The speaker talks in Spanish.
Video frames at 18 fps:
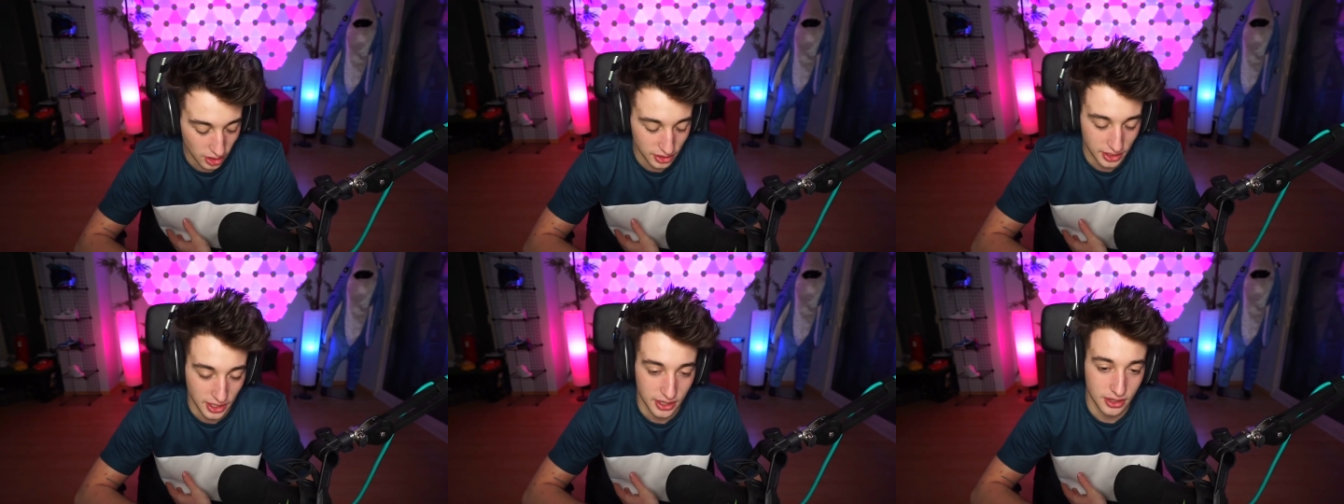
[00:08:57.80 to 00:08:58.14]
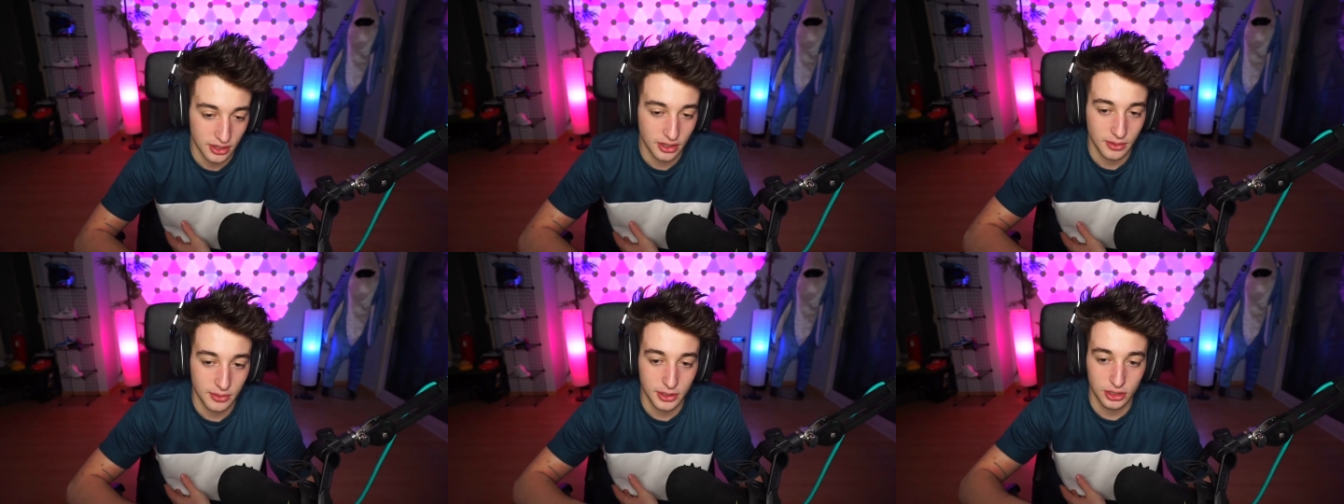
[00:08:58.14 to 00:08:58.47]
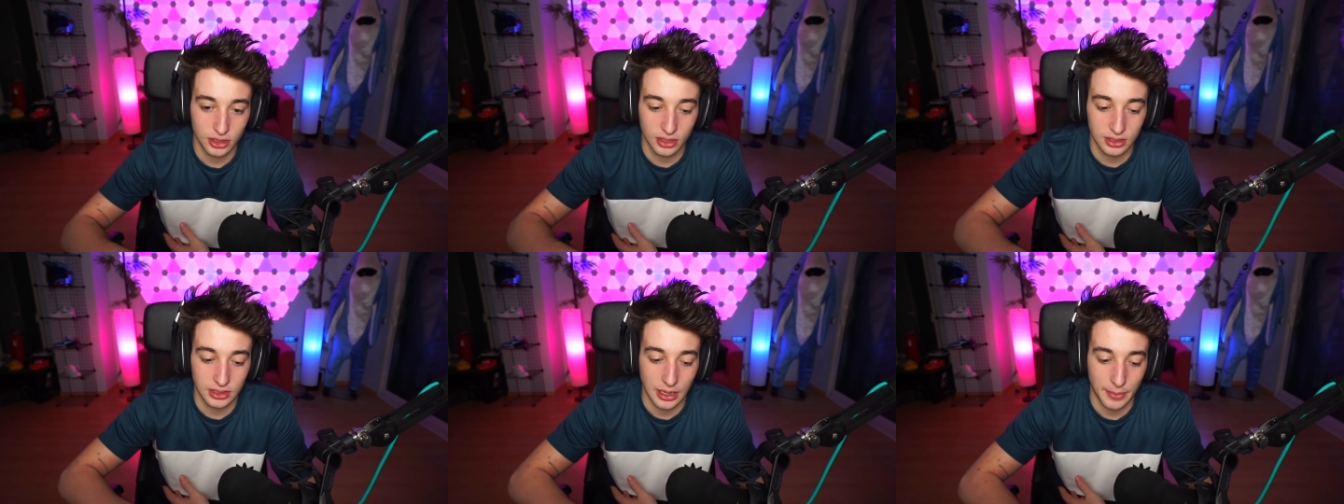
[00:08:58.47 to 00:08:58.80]
que yo no he visto
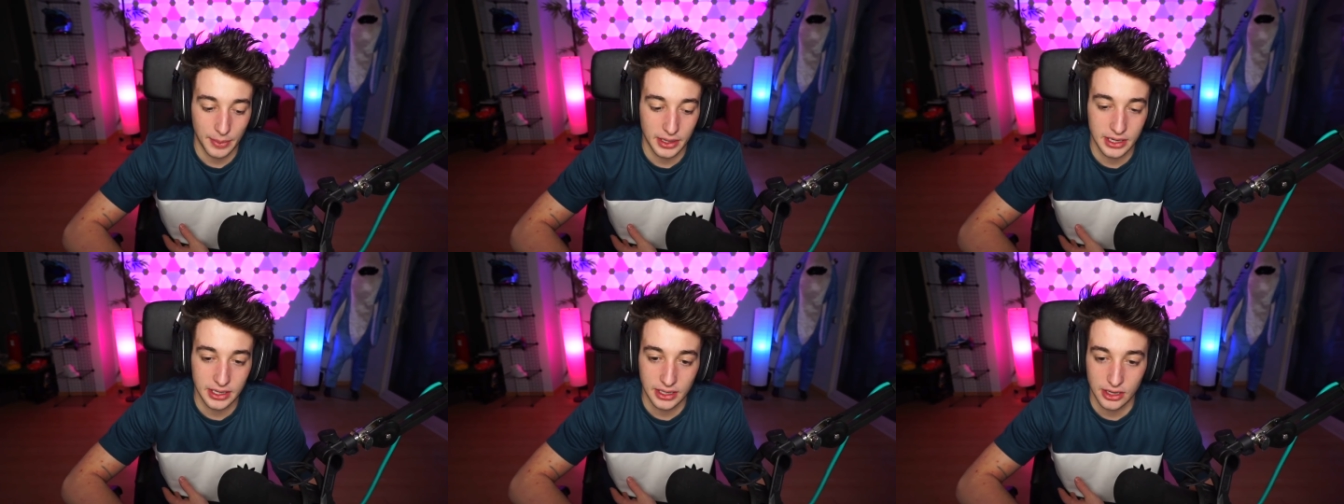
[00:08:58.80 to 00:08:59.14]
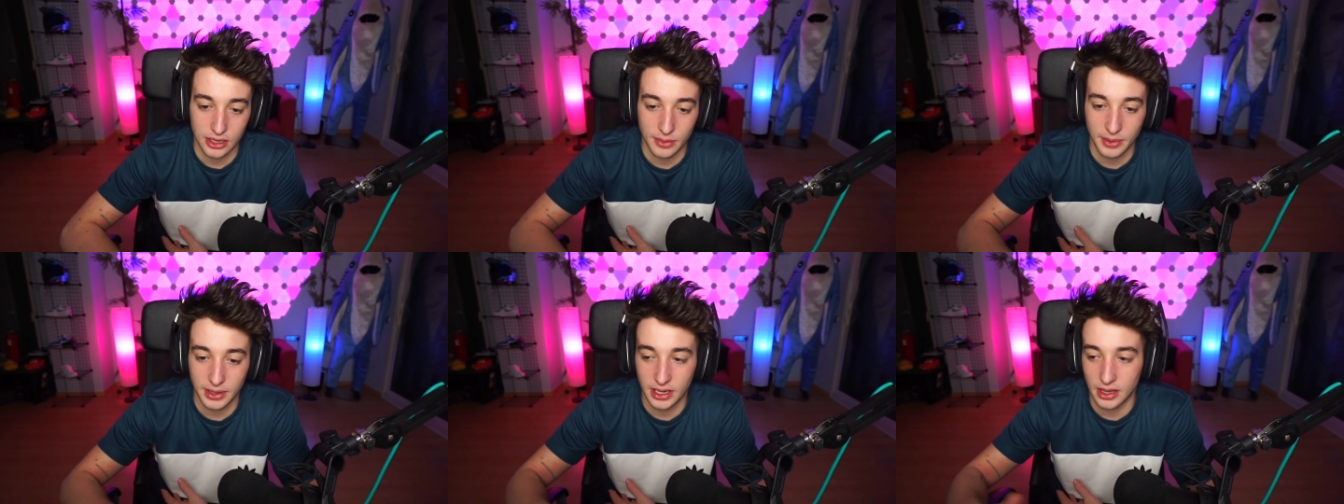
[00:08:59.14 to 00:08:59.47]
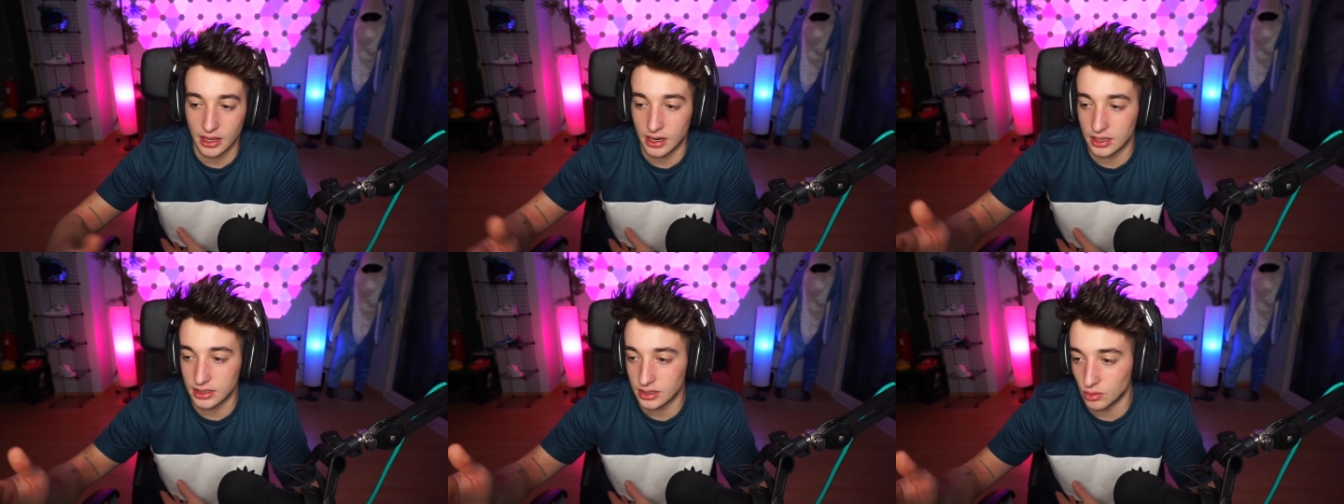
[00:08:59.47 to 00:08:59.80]
esta peli, que yo me he quedado
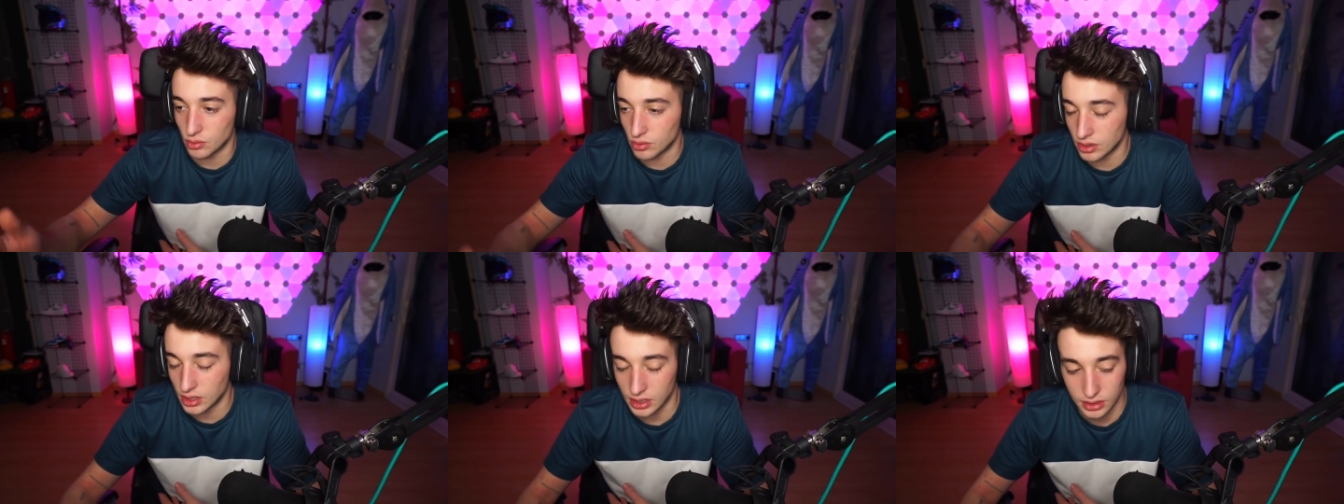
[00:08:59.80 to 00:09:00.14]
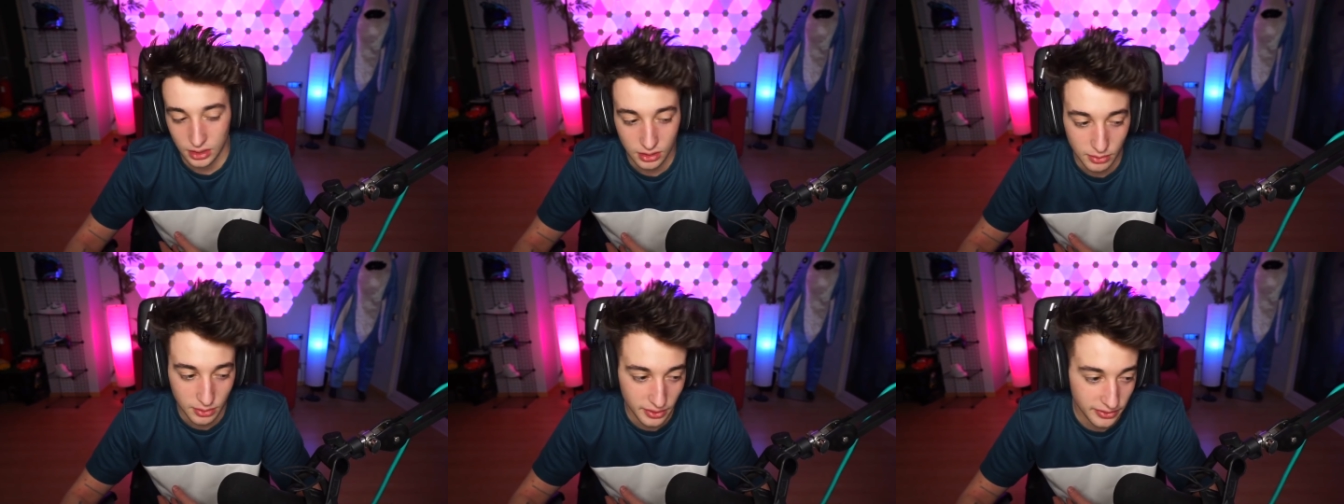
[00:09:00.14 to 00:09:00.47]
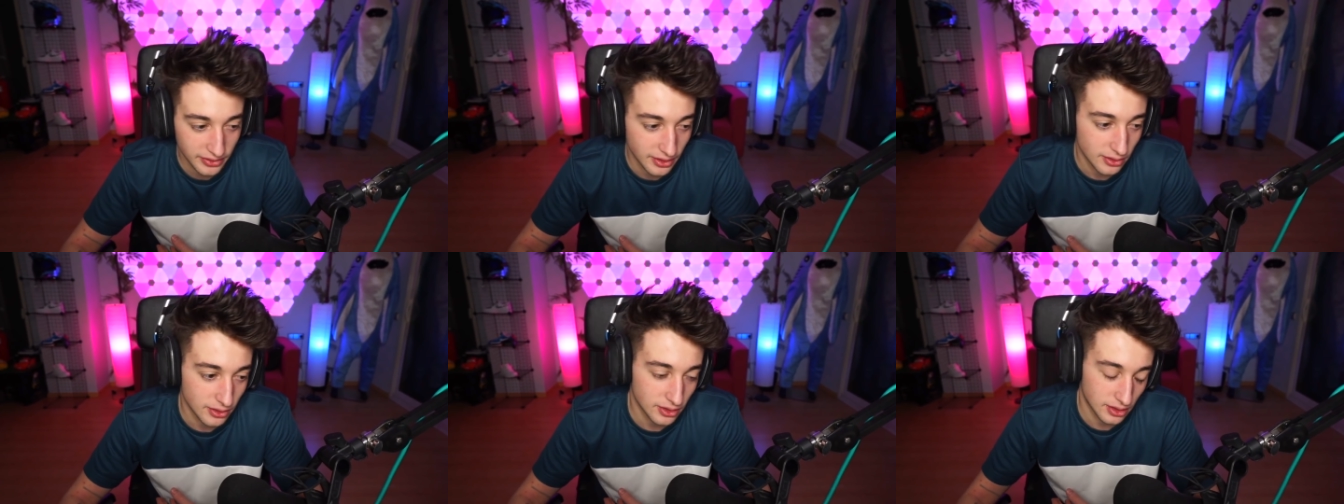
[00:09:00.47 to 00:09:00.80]
la segunda, tío, por
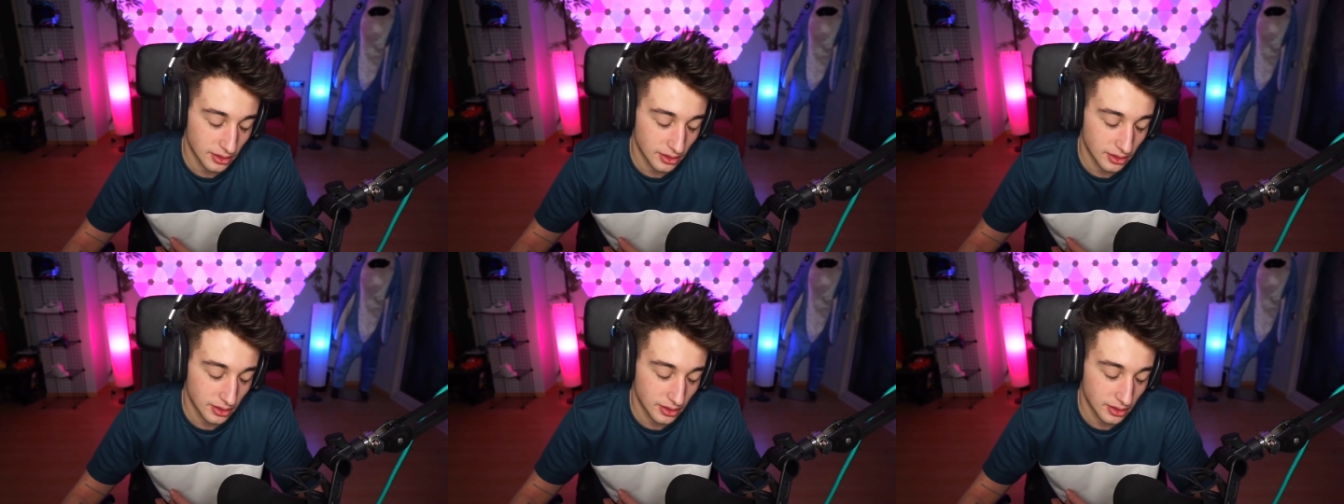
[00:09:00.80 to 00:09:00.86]
favor, no